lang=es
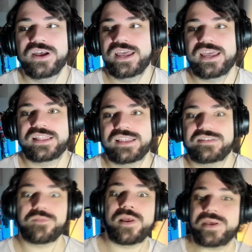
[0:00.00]
este,
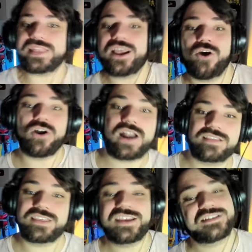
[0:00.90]
simplemente corras
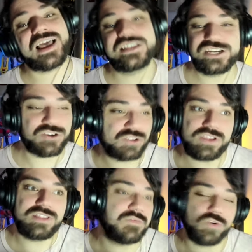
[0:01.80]
y digas, ay chicos, estoy
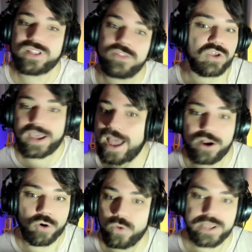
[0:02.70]
disfrutando de
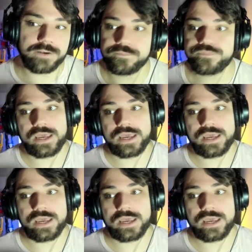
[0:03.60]
Halloween,